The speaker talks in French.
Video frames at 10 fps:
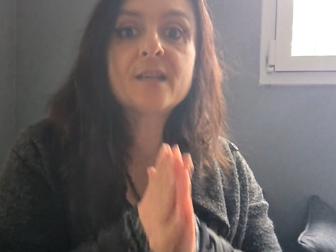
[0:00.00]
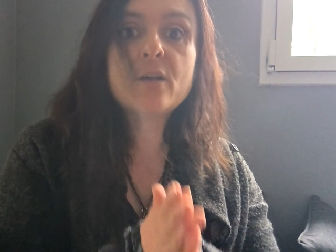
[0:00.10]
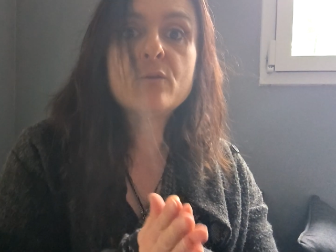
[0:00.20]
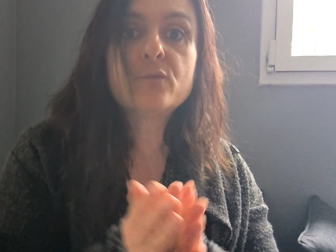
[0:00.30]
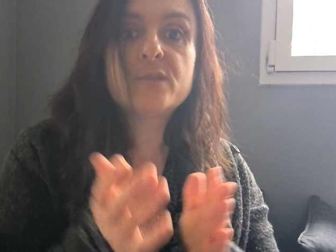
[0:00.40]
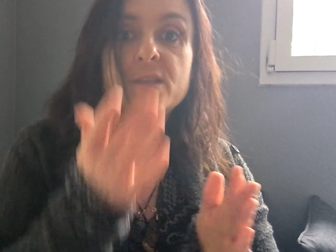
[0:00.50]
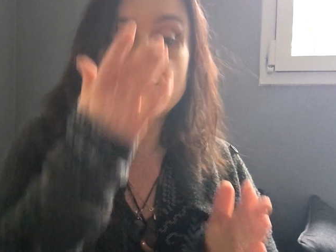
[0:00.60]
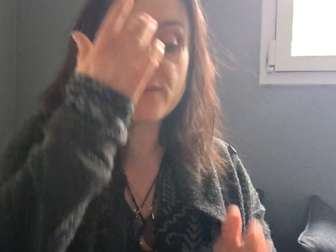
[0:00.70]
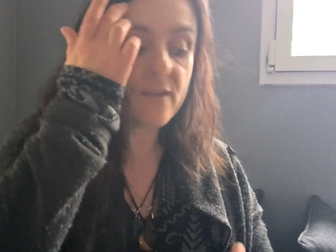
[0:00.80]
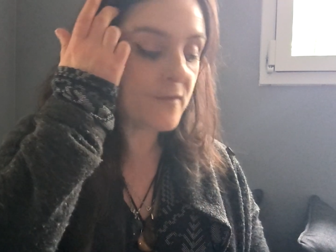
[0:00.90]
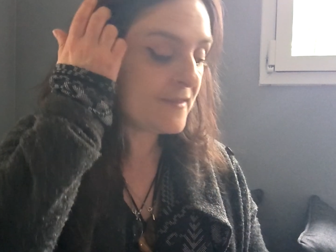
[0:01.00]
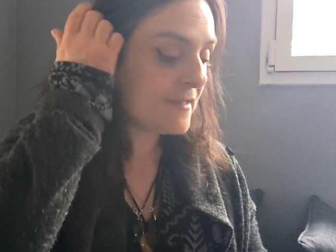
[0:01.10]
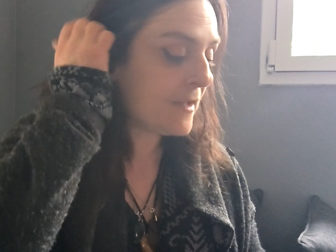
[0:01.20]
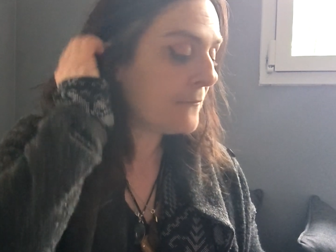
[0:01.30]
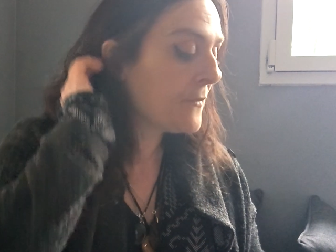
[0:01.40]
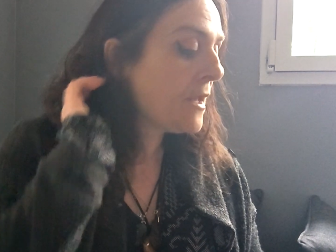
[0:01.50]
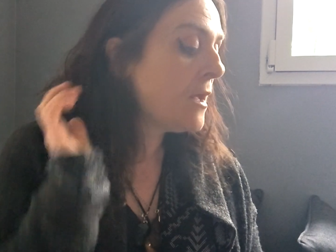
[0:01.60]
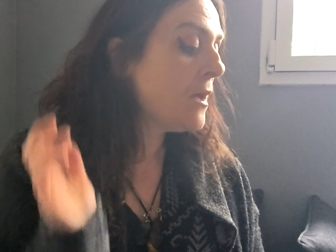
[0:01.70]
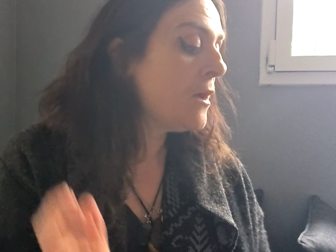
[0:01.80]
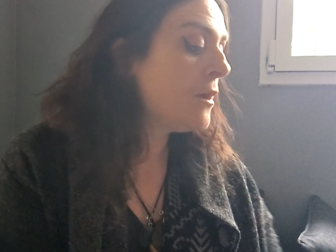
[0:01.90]
ça, on vous dit que vous avez ça.
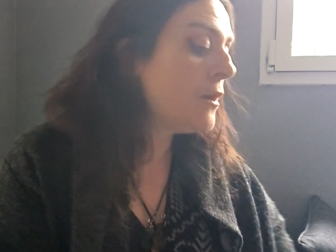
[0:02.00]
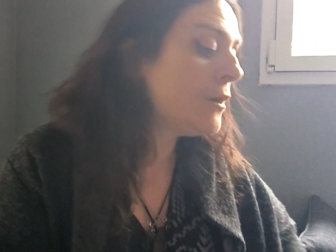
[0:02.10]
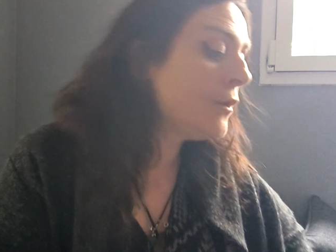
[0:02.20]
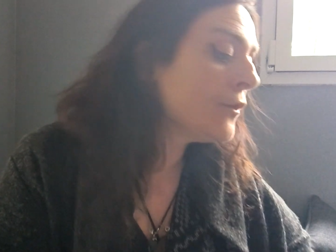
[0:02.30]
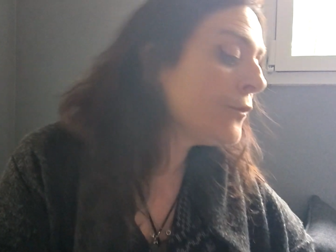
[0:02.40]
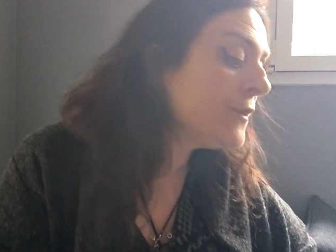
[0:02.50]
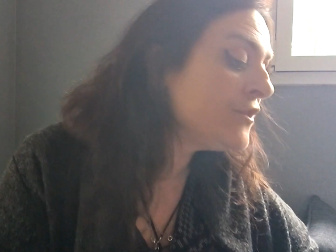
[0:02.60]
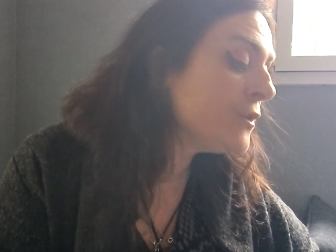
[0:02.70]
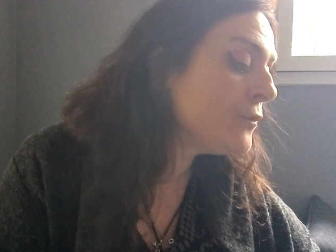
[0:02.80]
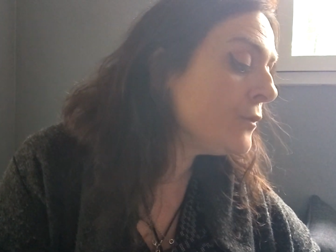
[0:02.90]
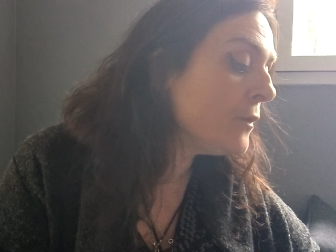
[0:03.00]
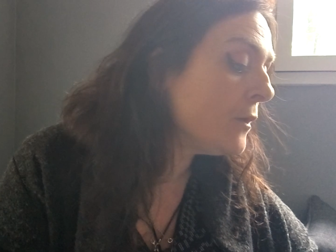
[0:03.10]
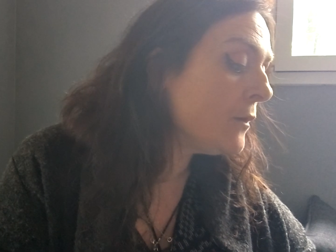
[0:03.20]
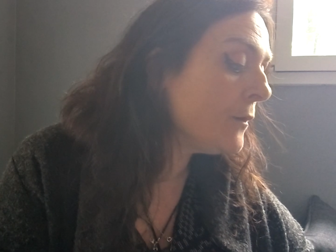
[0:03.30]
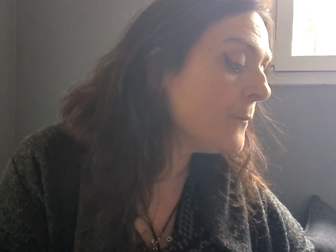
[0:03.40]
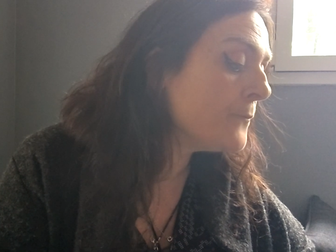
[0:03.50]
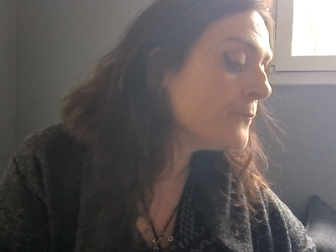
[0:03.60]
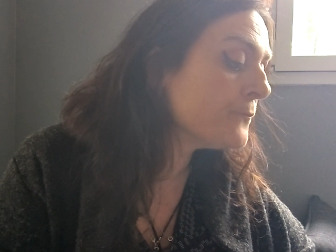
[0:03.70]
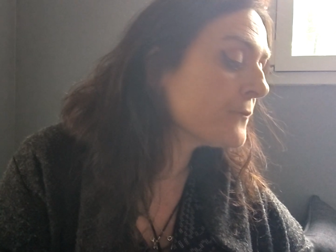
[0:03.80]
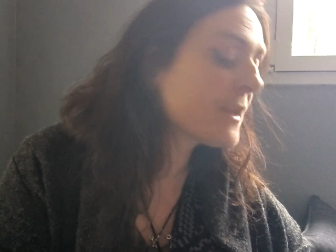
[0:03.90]
ensuite, j'ai eu
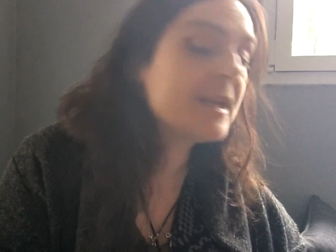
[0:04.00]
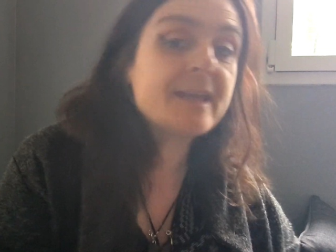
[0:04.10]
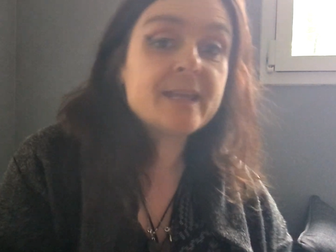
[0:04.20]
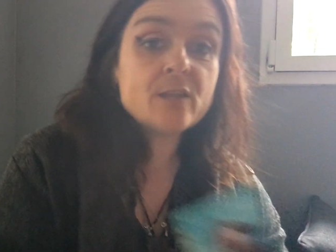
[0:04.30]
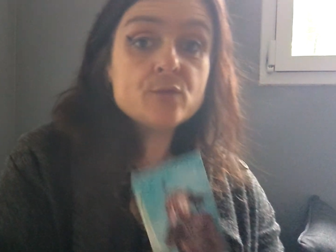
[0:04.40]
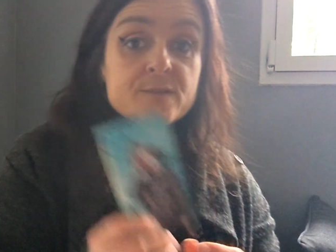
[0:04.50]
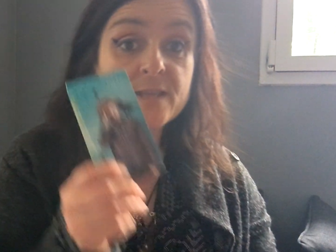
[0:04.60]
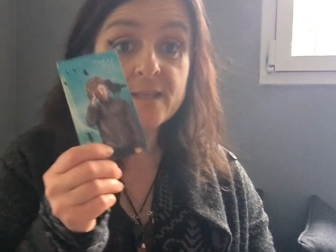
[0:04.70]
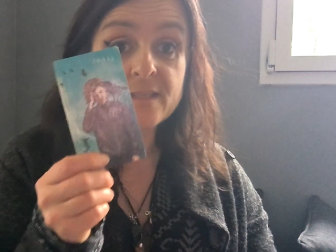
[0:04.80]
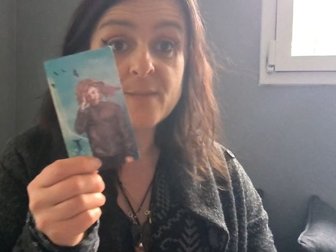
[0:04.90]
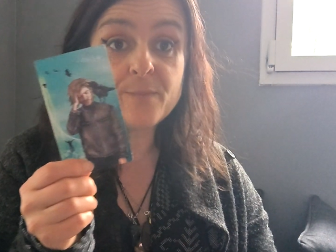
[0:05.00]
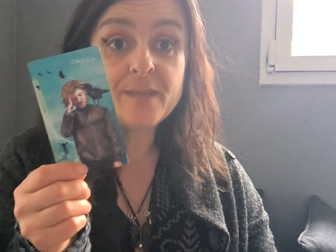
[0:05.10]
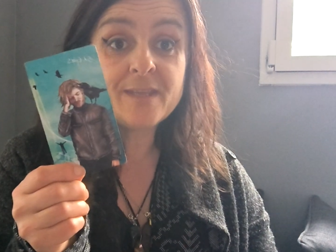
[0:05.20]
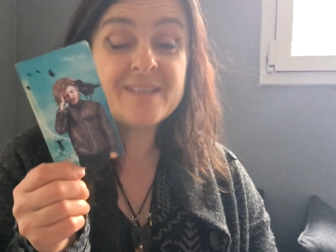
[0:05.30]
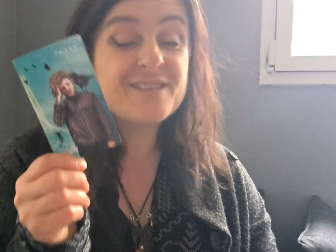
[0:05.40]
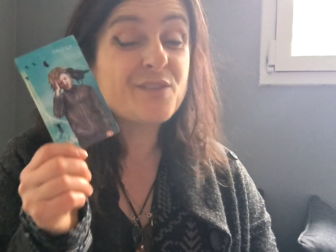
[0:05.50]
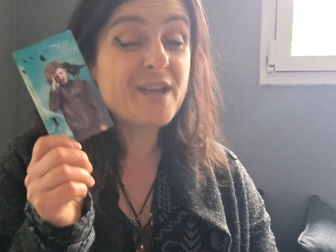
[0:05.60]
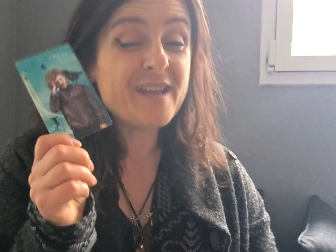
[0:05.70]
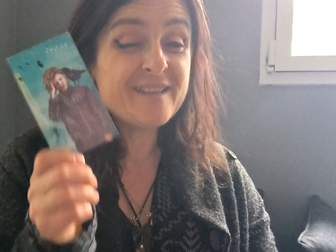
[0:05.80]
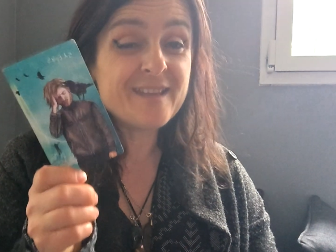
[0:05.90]
la carte du 5 d'épée qui sort
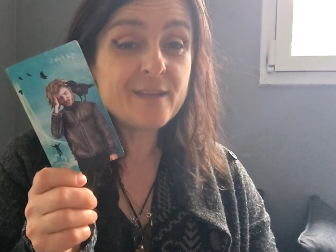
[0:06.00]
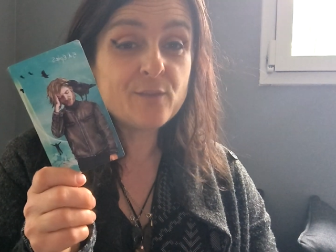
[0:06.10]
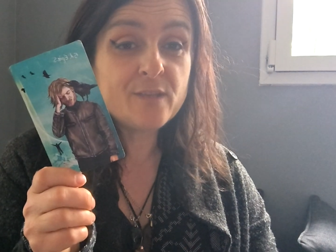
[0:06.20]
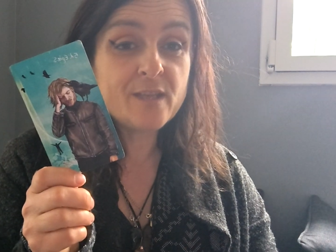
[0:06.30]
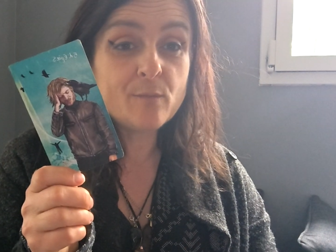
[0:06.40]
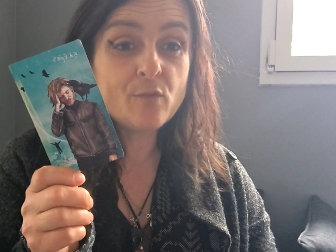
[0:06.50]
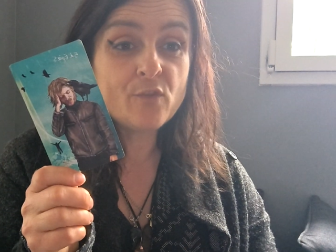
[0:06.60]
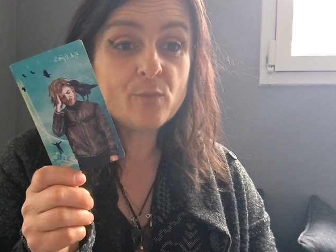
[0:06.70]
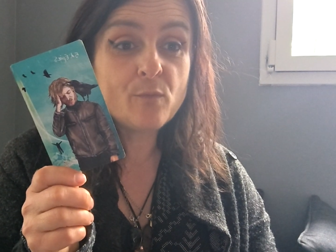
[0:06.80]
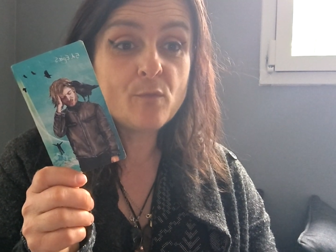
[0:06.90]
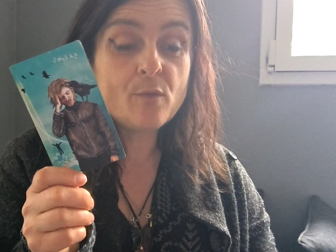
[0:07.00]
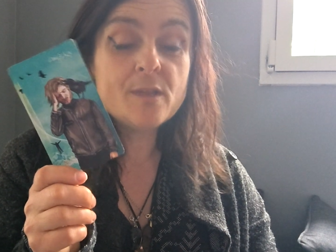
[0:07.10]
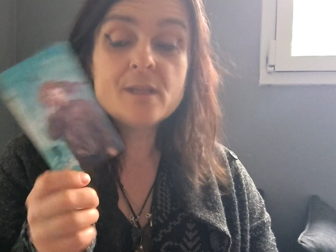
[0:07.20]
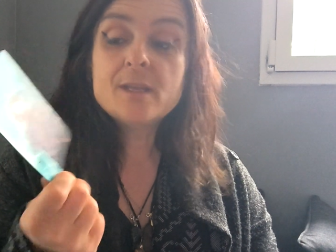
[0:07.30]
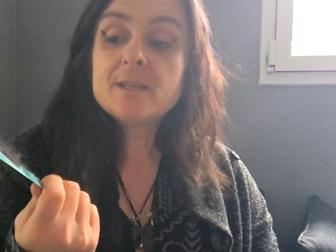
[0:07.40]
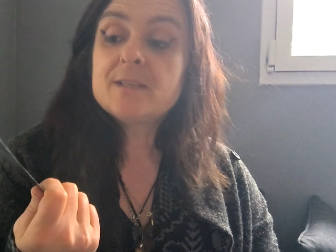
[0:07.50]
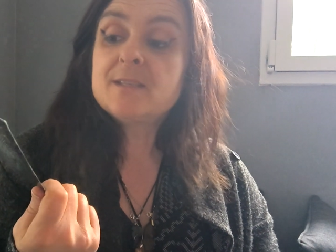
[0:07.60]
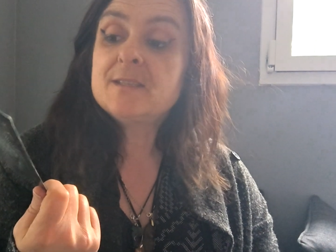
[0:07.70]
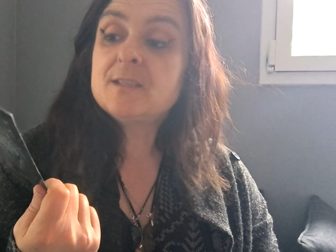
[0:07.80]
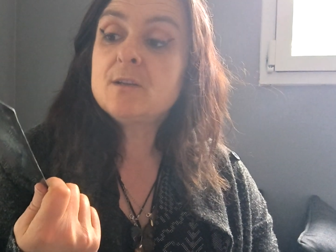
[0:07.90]
assez régulièrement en ce moment
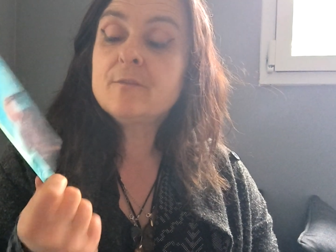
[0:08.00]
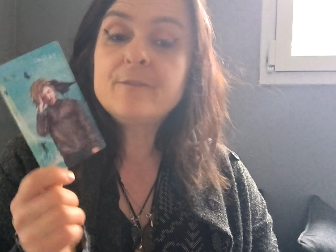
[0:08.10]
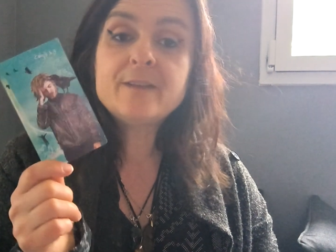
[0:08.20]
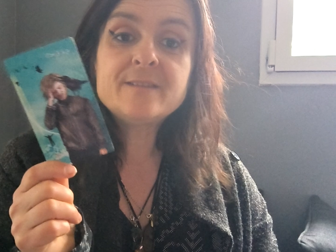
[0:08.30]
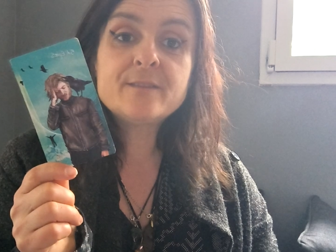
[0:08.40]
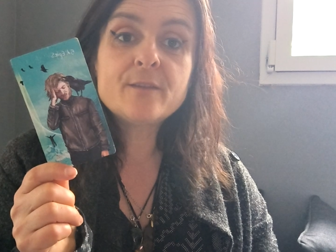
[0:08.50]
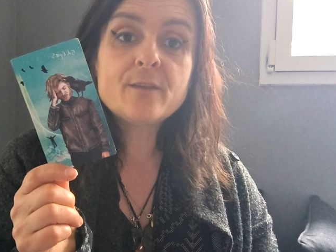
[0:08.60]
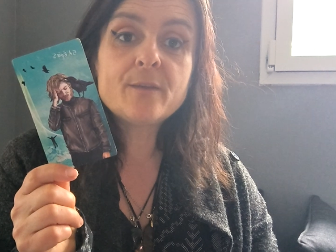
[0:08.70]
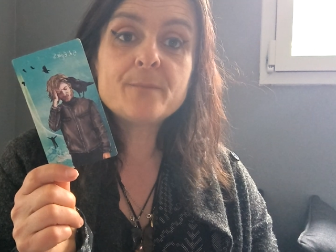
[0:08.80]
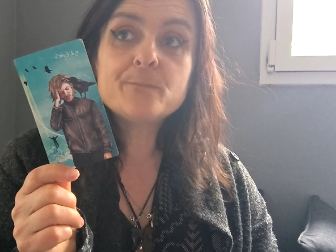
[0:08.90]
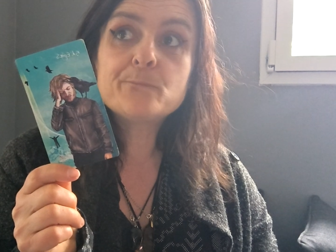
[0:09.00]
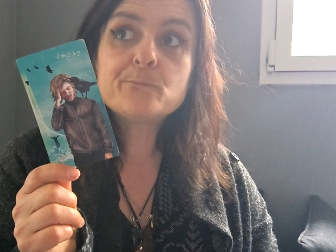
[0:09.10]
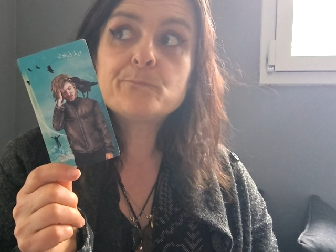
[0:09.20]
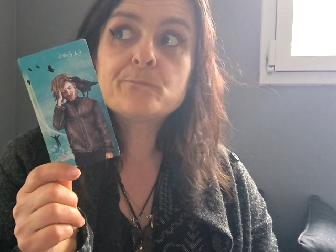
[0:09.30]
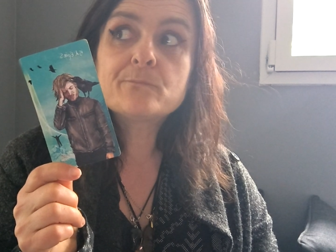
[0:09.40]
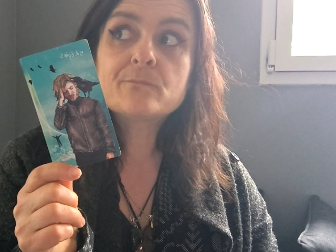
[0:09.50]
qui dit qu'en fait, euh,